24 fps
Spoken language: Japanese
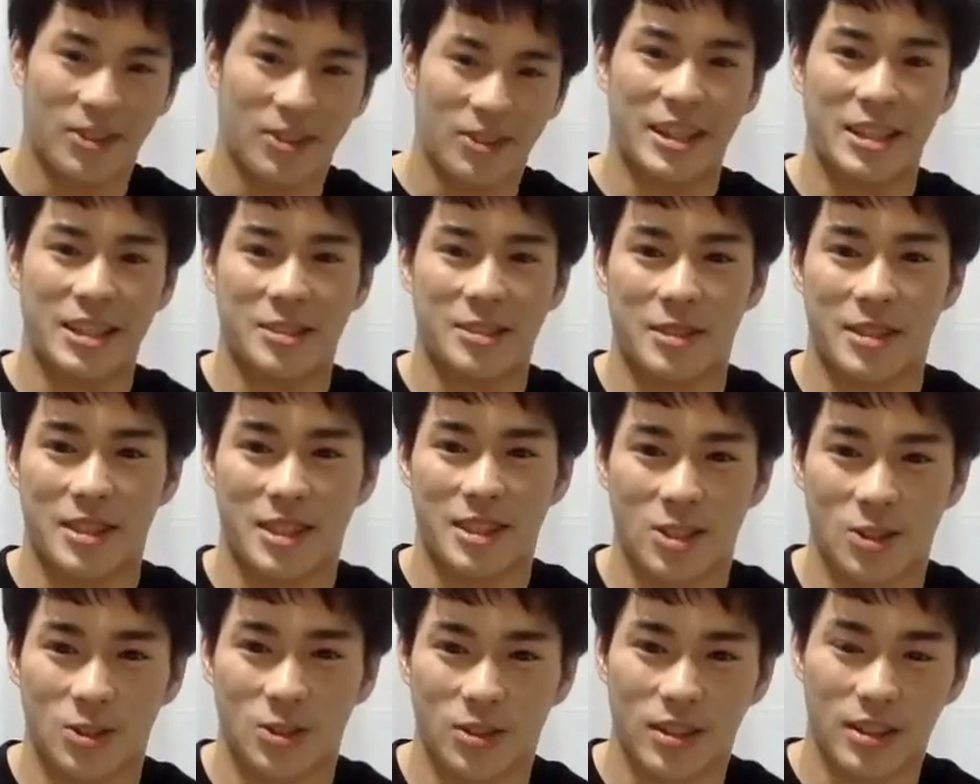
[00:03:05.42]
まし
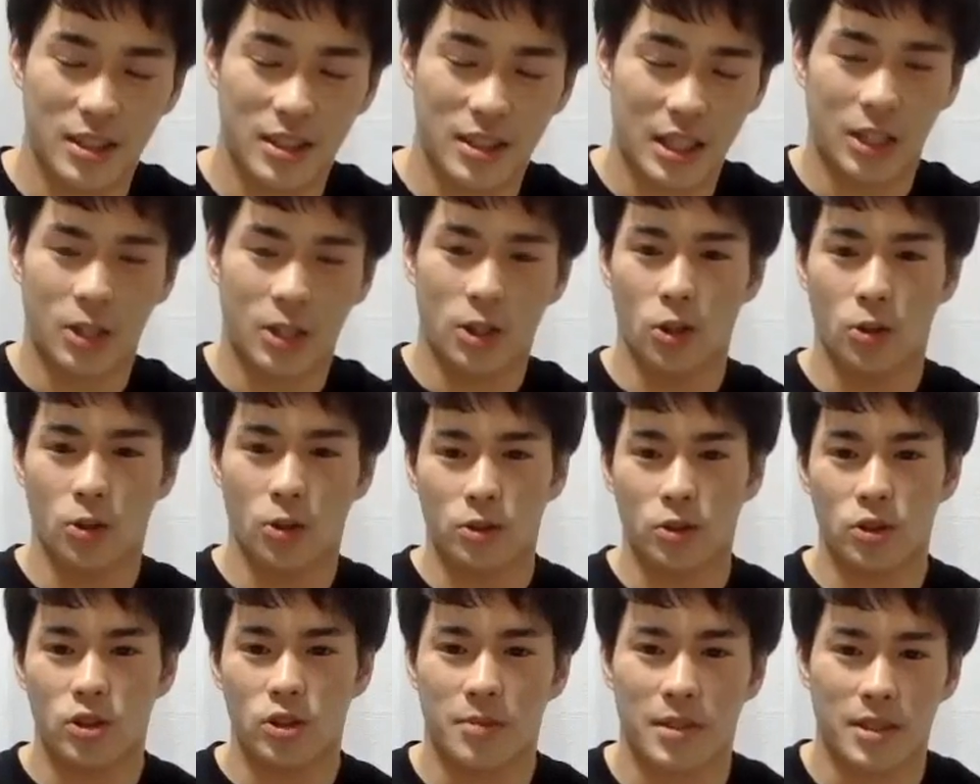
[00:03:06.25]
た。じゃあ今日
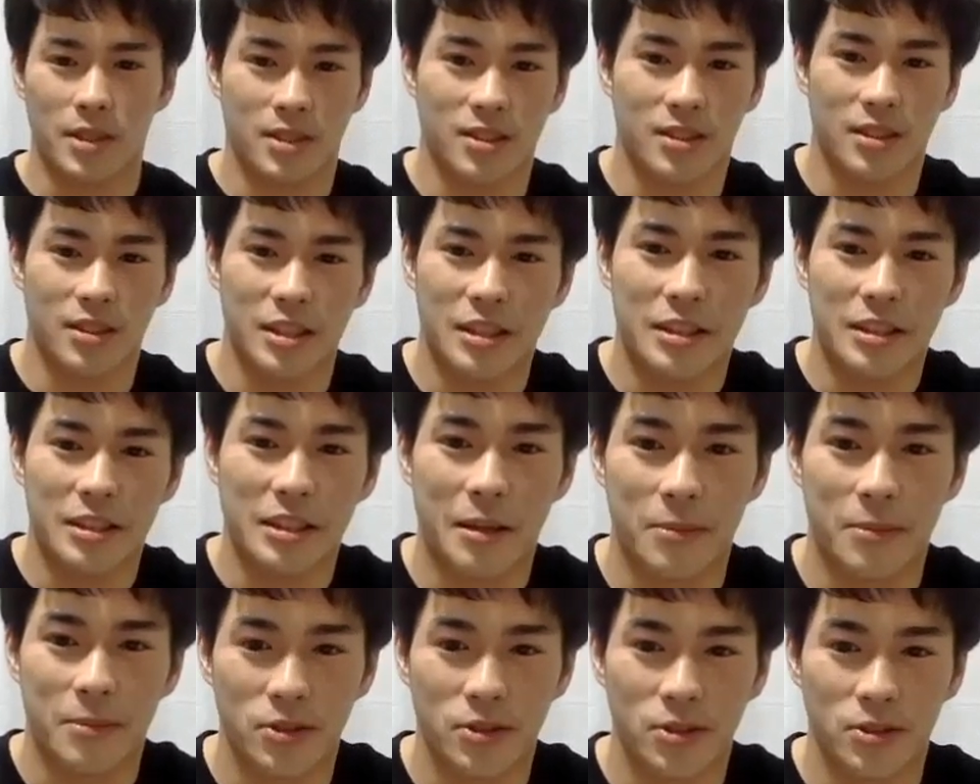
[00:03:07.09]
はどうします
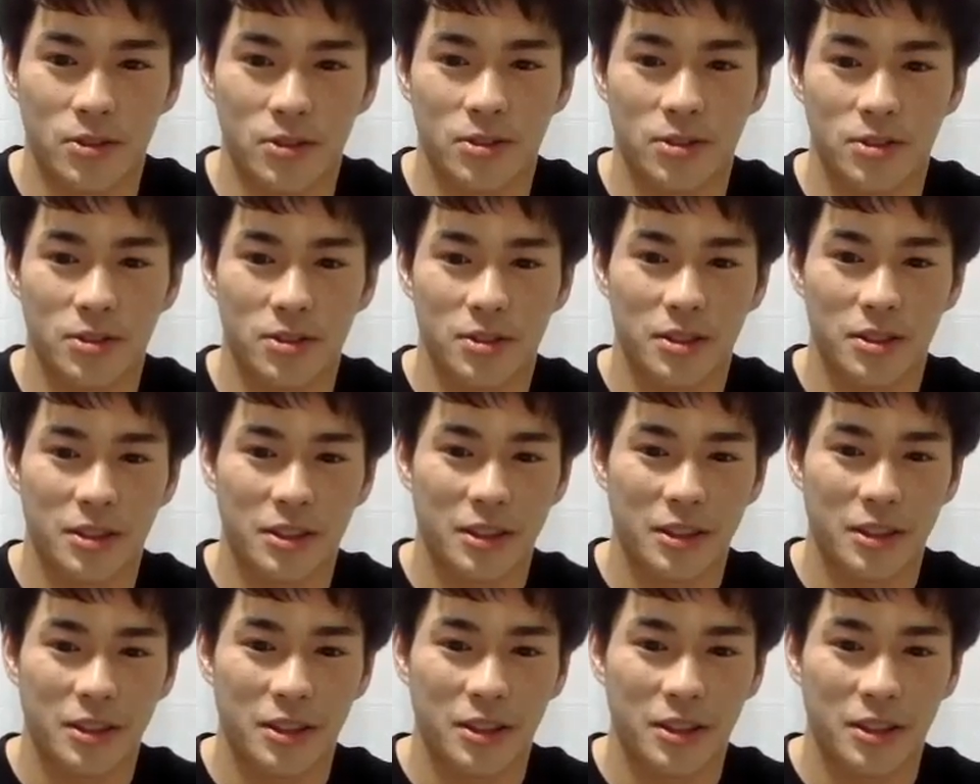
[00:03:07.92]
インタビュー
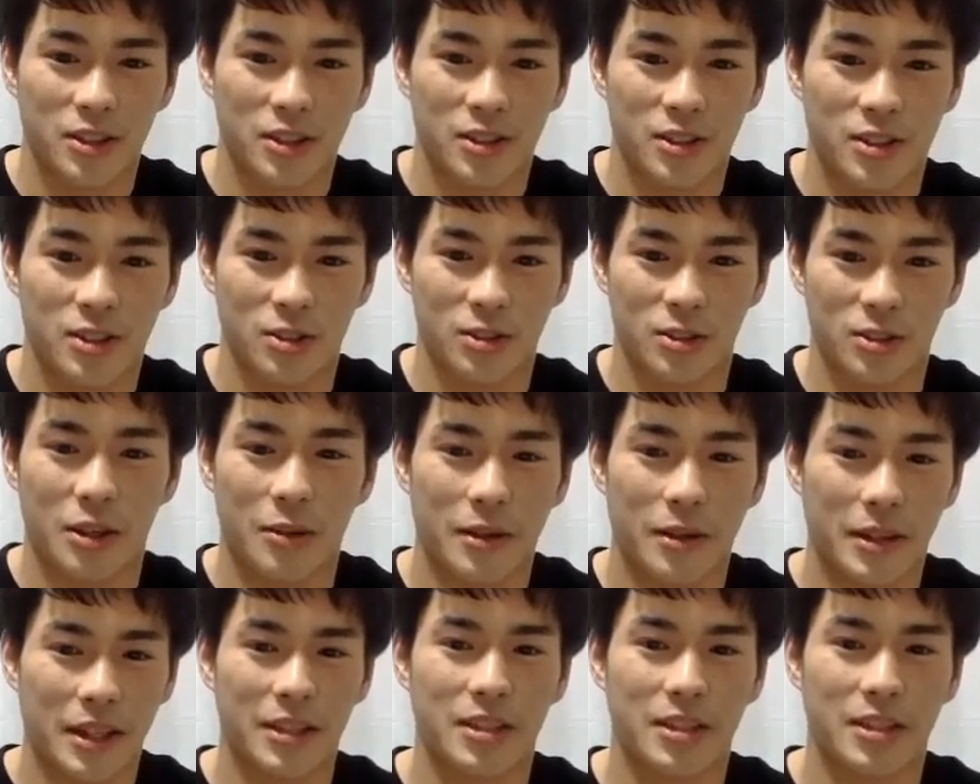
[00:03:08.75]
する
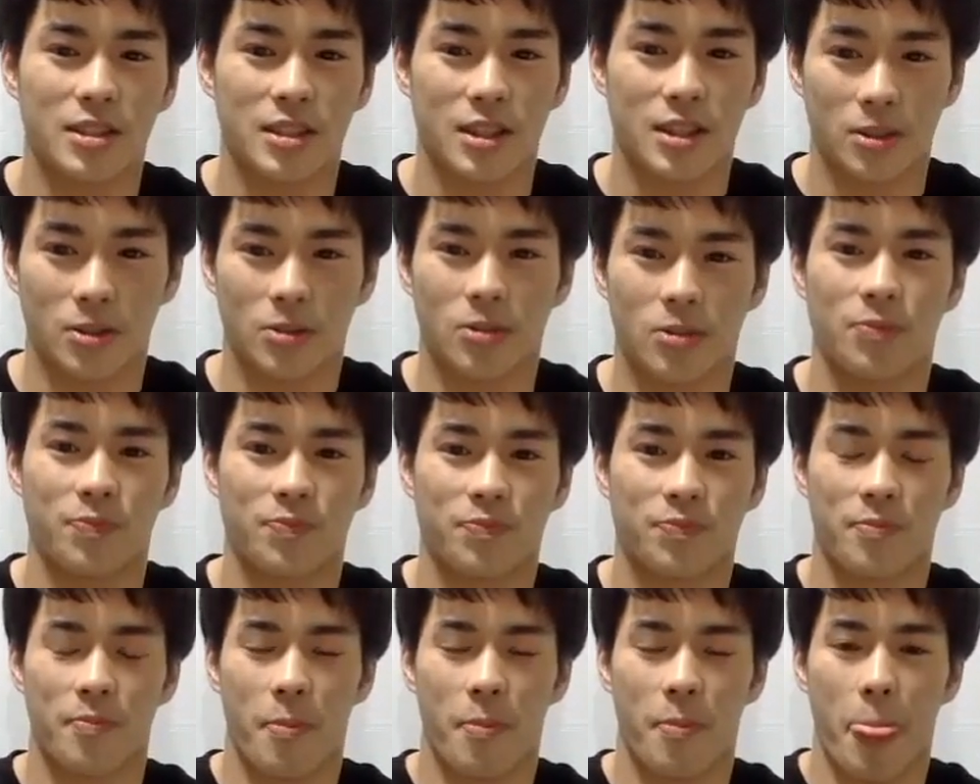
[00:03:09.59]
側なんですけど、
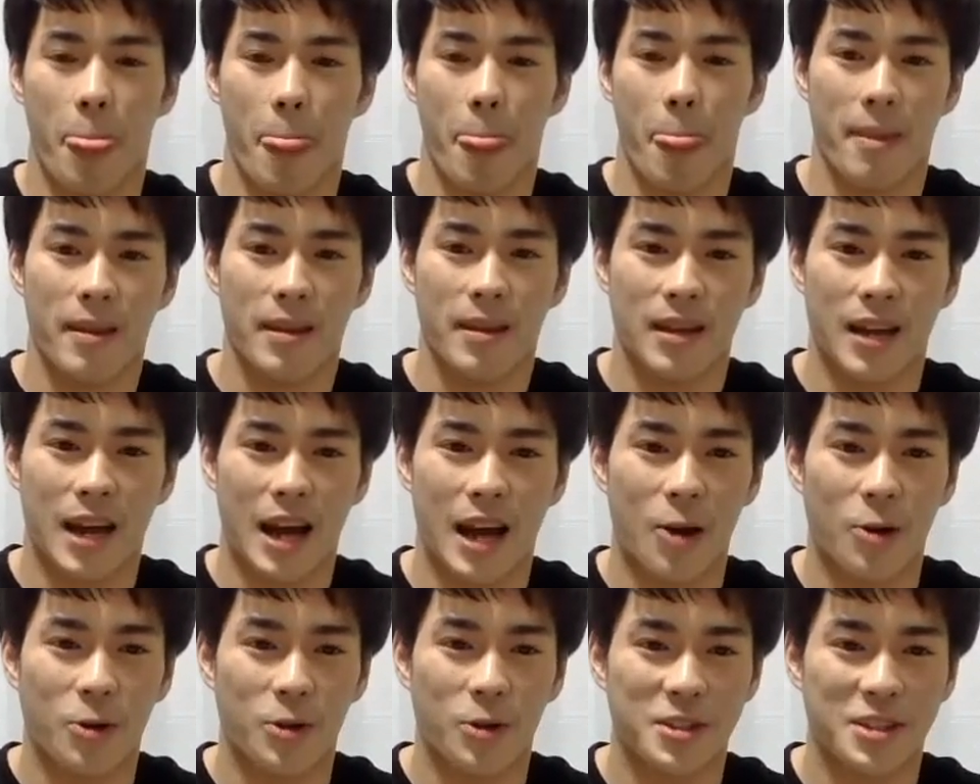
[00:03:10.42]

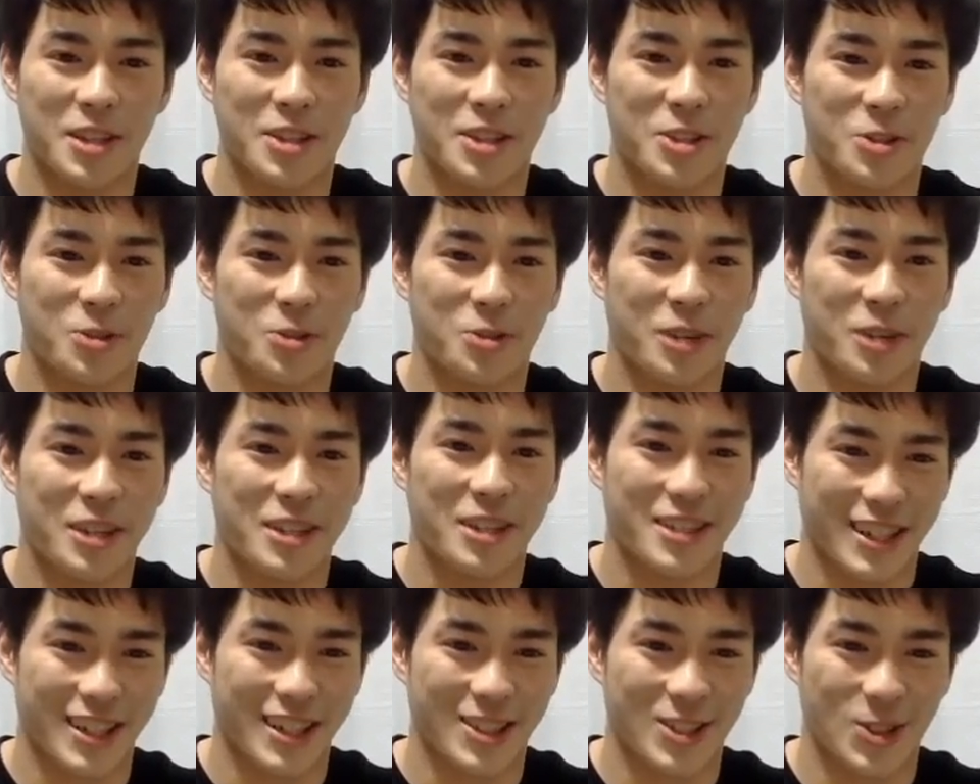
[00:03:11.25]
青木選手の方がいい
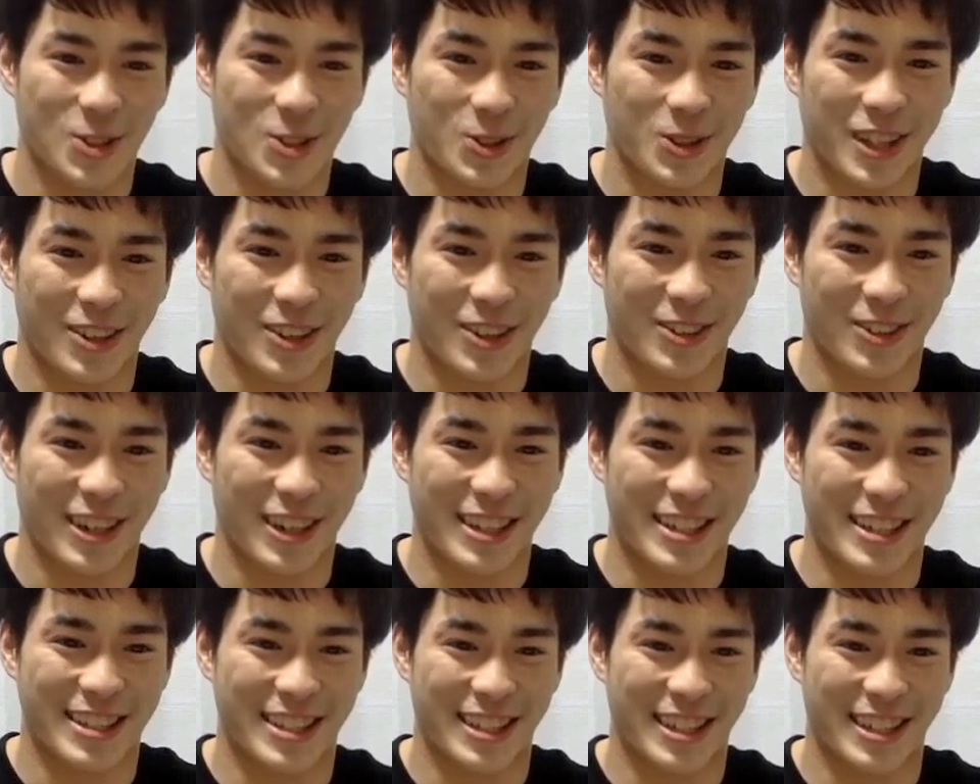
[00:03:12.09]
ですか翔太の方が
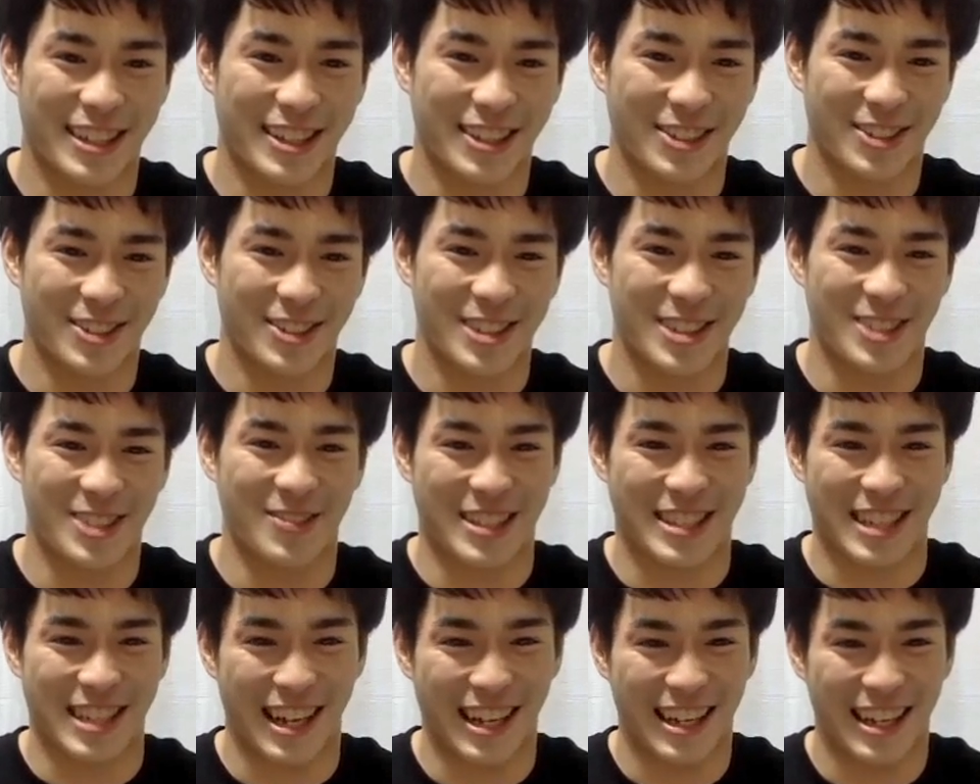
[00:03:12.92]
いいですかどっちにし
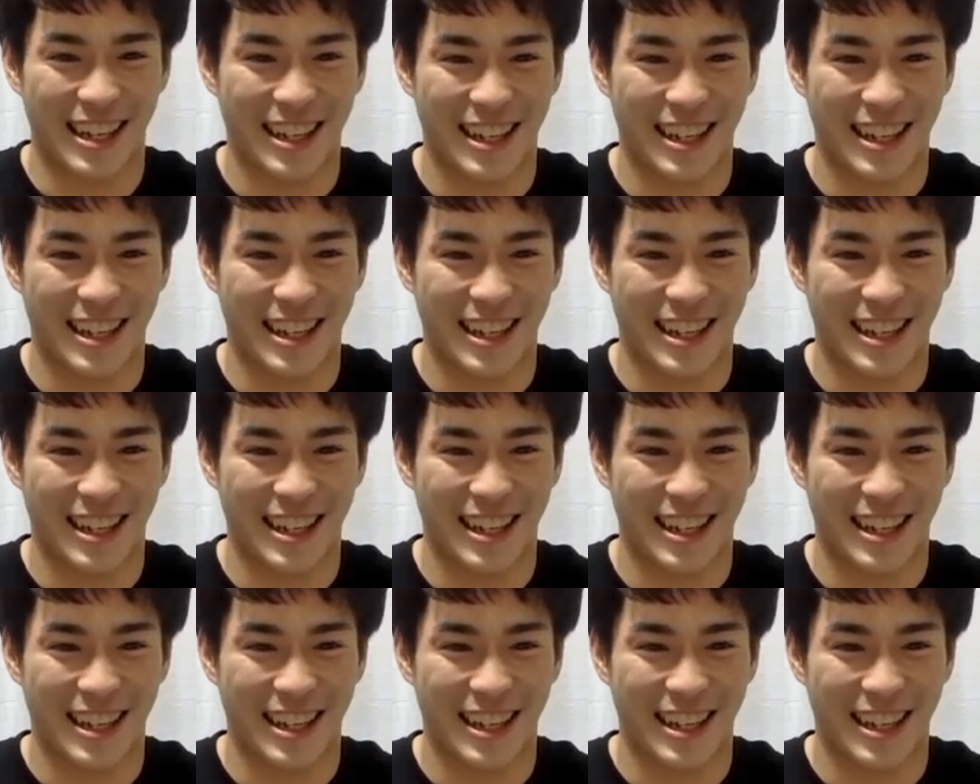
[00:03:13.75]
ますか